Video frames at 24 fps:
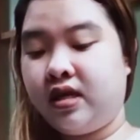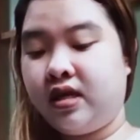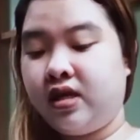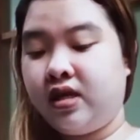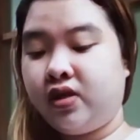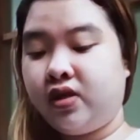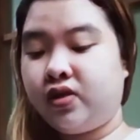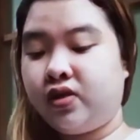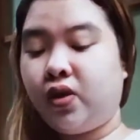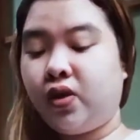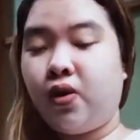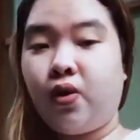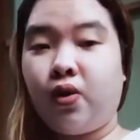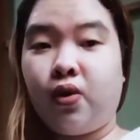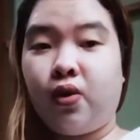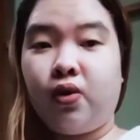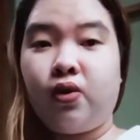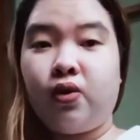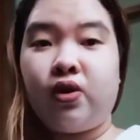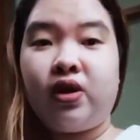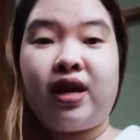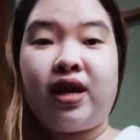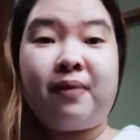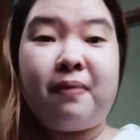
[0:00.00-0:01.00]
So,
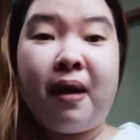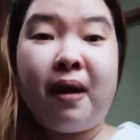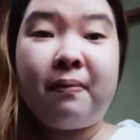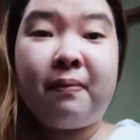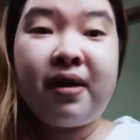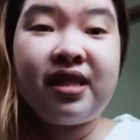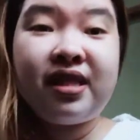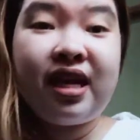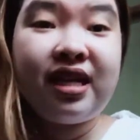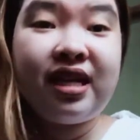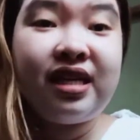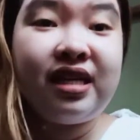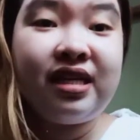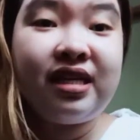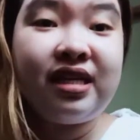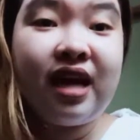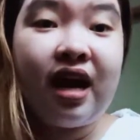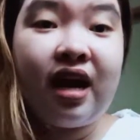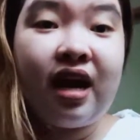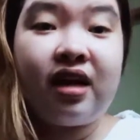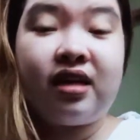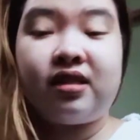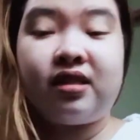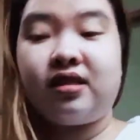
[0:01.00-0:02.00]
nagmamadali
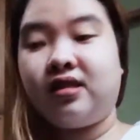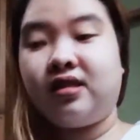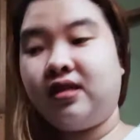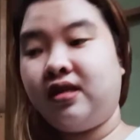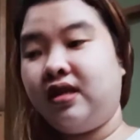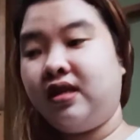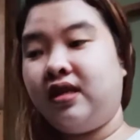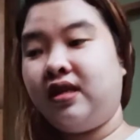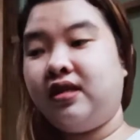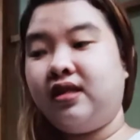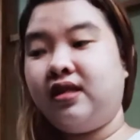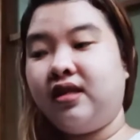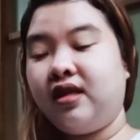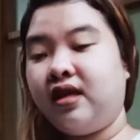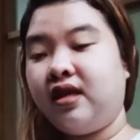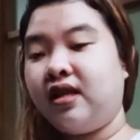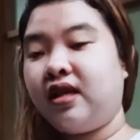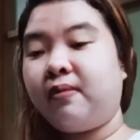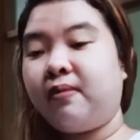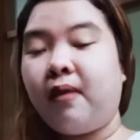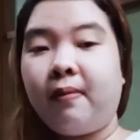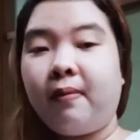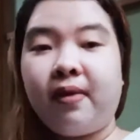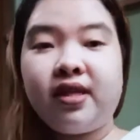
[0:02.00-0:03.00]
yan.
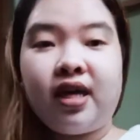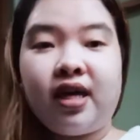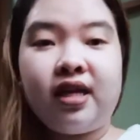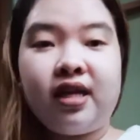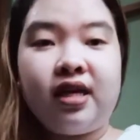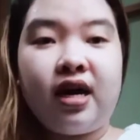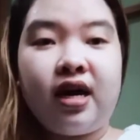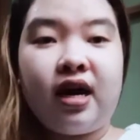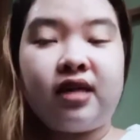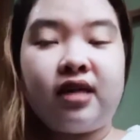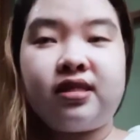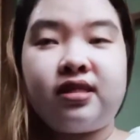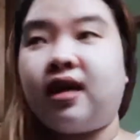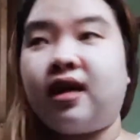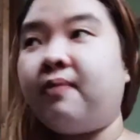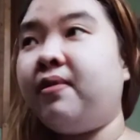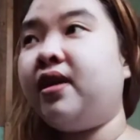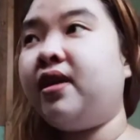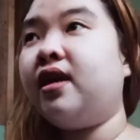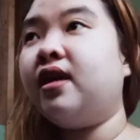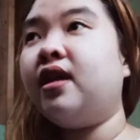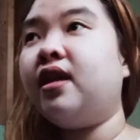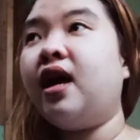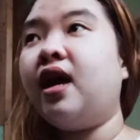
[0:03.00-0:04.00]
Nagmamadali yan kasi sabi
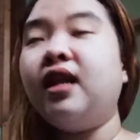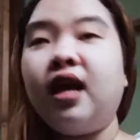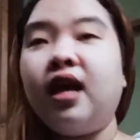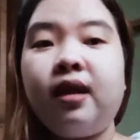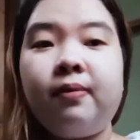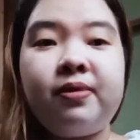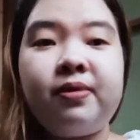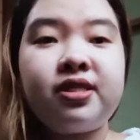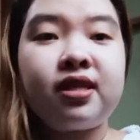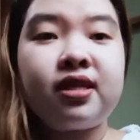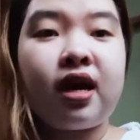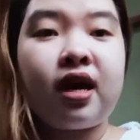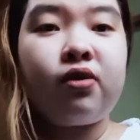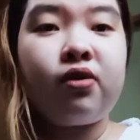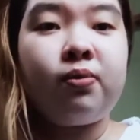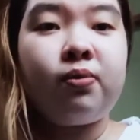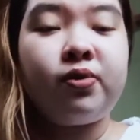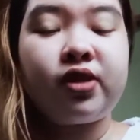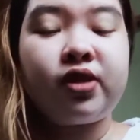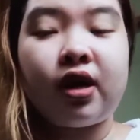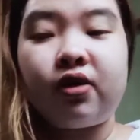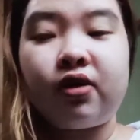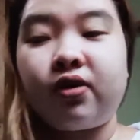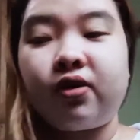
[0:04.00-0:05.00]
niya, ay lalabas nga ako,
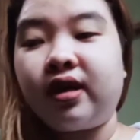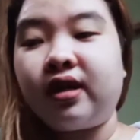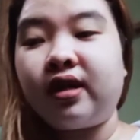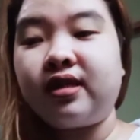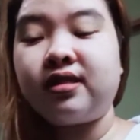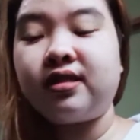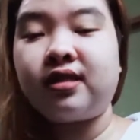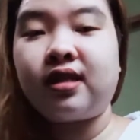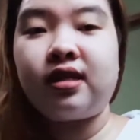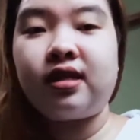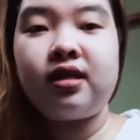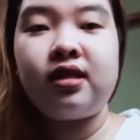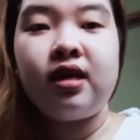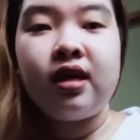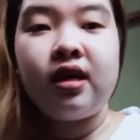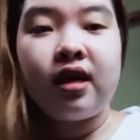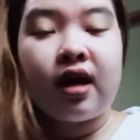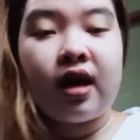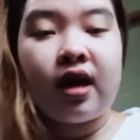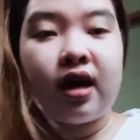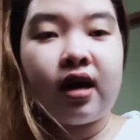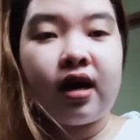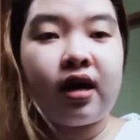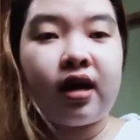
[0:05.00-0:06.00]
punta ako kay Crystal,
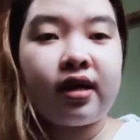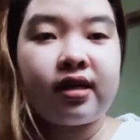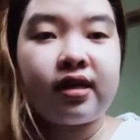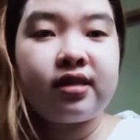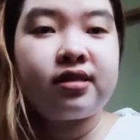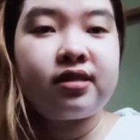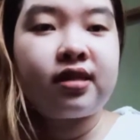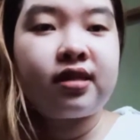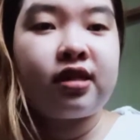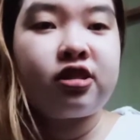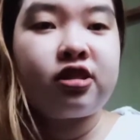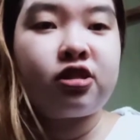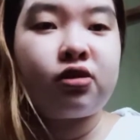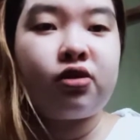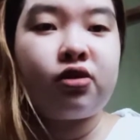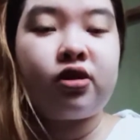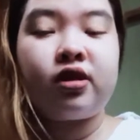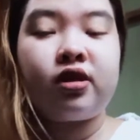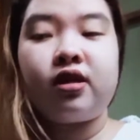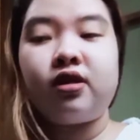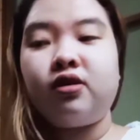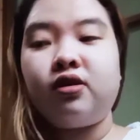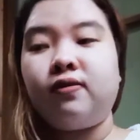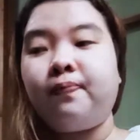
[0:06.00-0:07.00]
uh, kay Crystal Store,
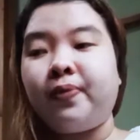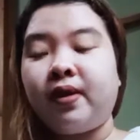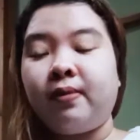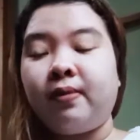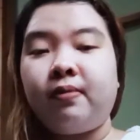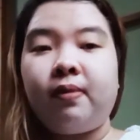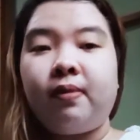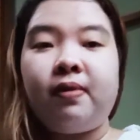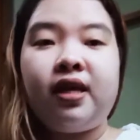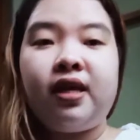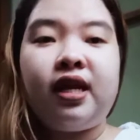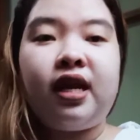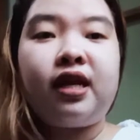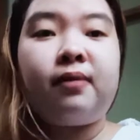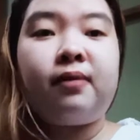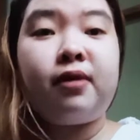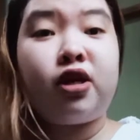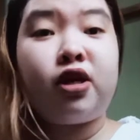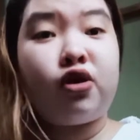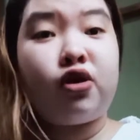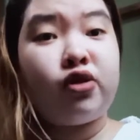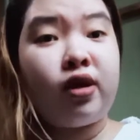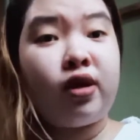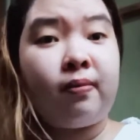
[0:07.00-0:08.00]
ganun. Bibili lang naman
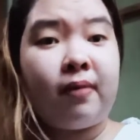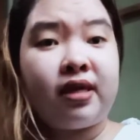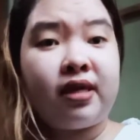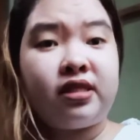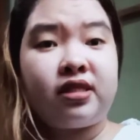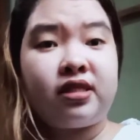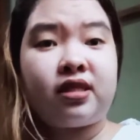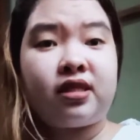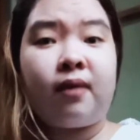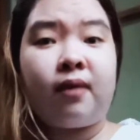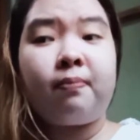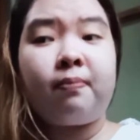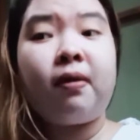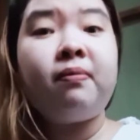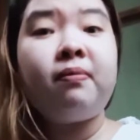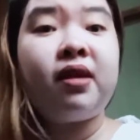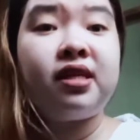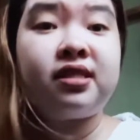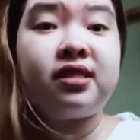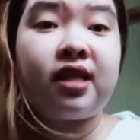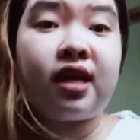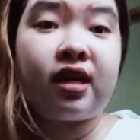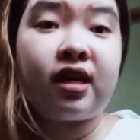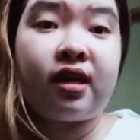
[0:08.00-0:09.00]
ako ng magic sarap,
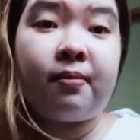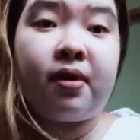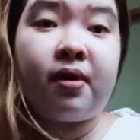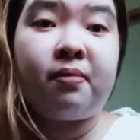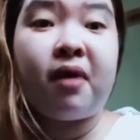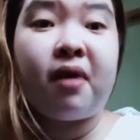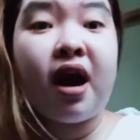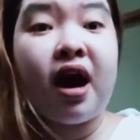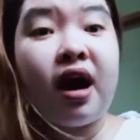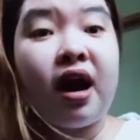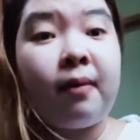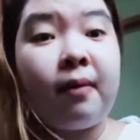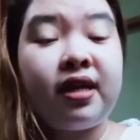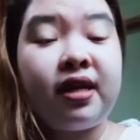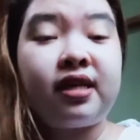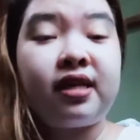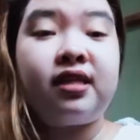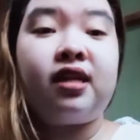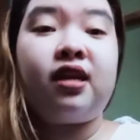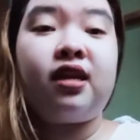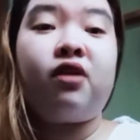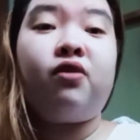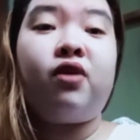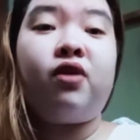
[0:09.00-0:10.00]
mabilis lang naman. Makakabalik
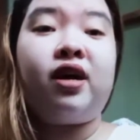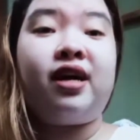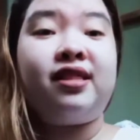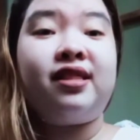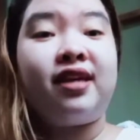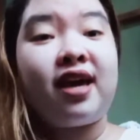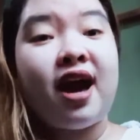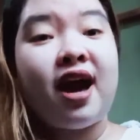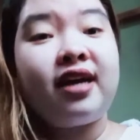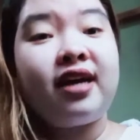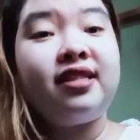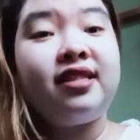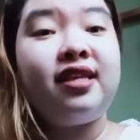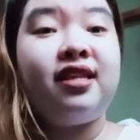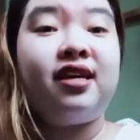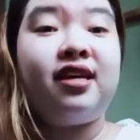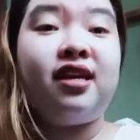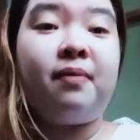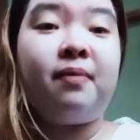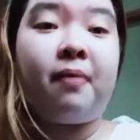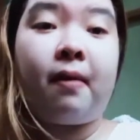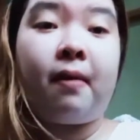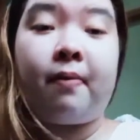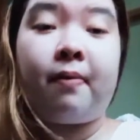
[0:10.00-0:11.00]
din ako agad. Kaya hindi na
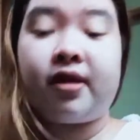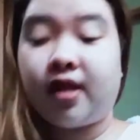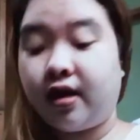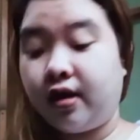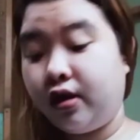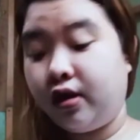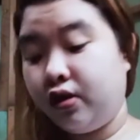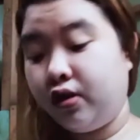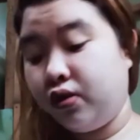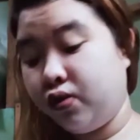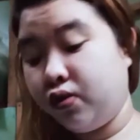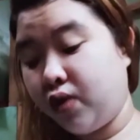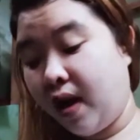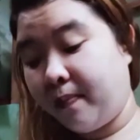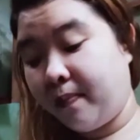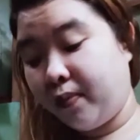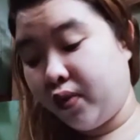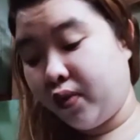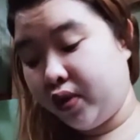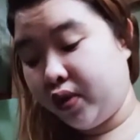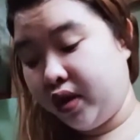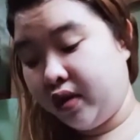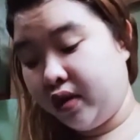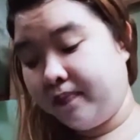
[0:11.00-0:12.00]
niya papatayin yung
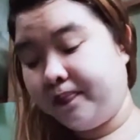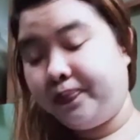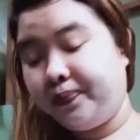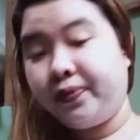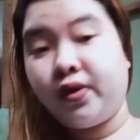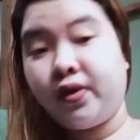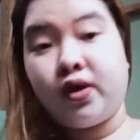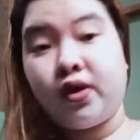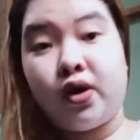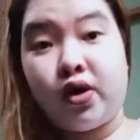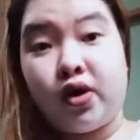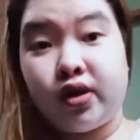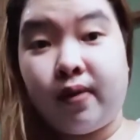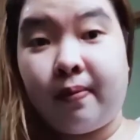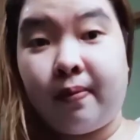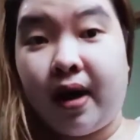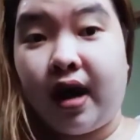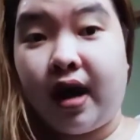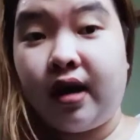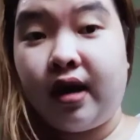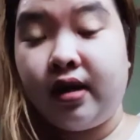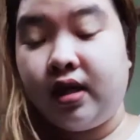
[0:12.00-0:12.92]
apoy. O, di ba?